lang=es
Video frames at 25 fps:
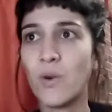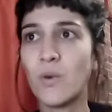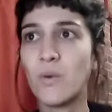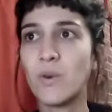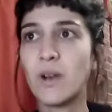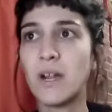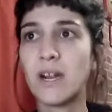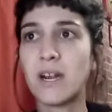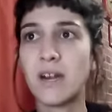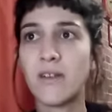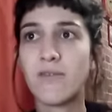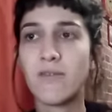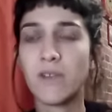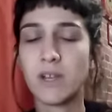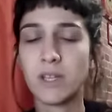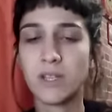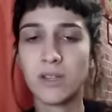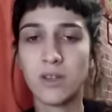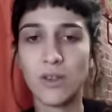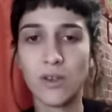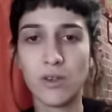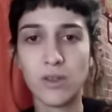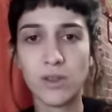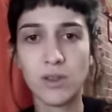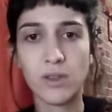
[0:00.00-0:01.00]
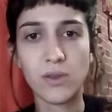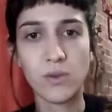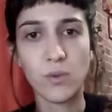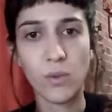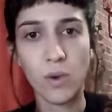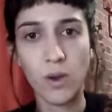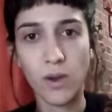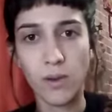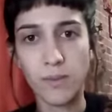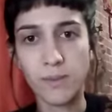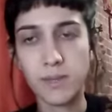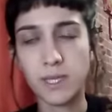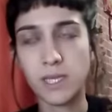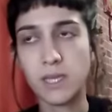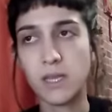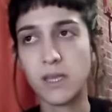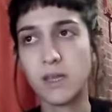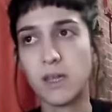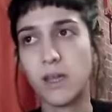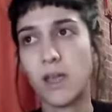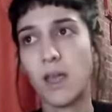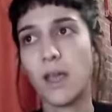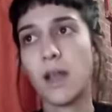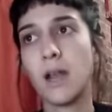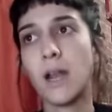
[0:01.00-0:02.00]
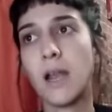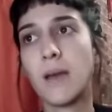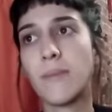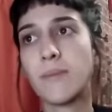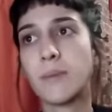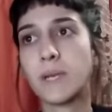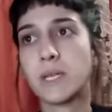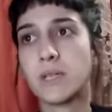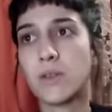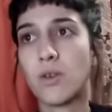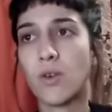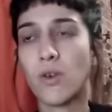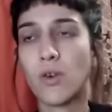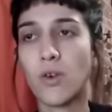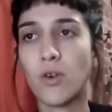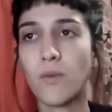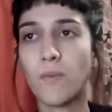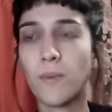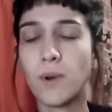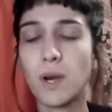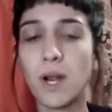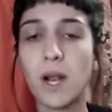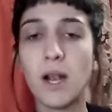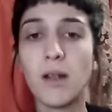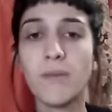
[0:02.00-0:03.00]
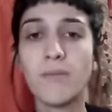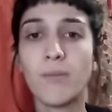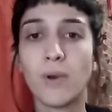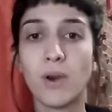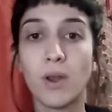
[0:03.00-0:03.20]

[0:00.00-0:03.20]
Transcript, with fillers: una reflexión nuevamente de qué es la expresión corporal,